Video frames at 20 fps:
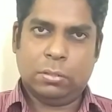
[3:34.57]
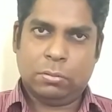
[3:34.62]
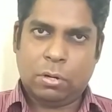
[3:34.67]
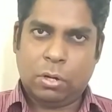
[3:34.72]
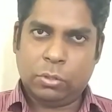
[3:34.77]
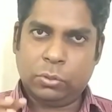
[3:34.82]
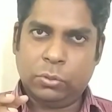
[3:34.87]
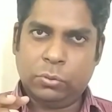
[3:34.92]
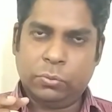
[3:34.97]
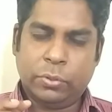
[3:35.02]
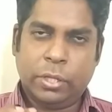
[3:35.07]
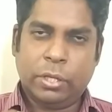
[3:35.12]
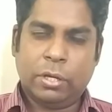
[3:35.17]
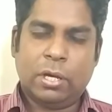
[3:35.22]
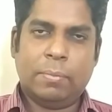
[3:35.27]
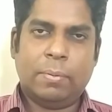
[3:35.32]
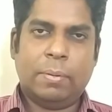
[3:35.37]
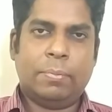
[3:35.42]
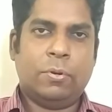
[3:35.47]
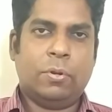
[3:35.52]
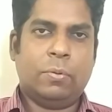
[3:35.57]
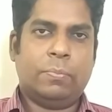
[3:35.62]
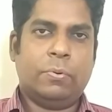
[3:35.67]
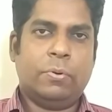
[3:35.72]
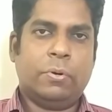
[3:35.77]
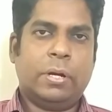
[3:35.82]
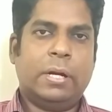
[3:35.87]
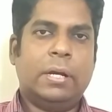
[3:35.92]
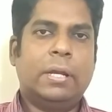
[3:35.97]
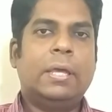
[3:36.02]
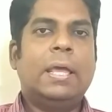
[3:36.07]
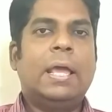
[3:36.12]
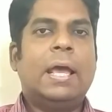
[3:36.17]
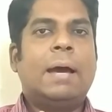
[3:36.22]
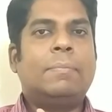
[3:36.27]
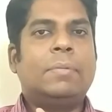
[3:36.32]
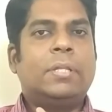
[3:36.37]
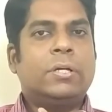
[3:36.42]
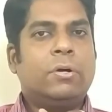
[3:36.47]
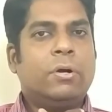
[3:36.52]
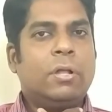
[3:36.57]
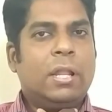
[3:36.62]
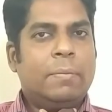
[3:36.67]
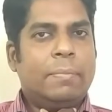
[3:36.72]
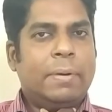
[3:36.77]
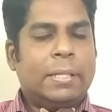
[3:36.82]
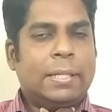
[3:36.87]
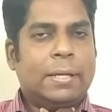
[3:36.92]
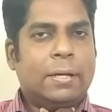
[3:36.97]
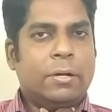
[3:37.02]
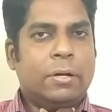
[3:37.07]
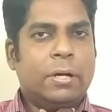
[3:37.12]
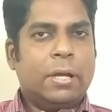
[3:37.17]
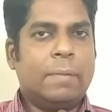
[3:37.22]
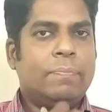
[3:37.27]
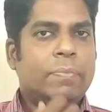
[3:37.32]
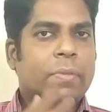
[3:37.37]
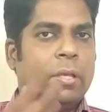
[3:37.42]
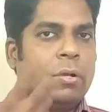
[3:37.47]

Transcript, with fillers: ক্ষত তৈরি হয় বিভিন্ন প্রকার আমাদের গলা ব্যথা হয়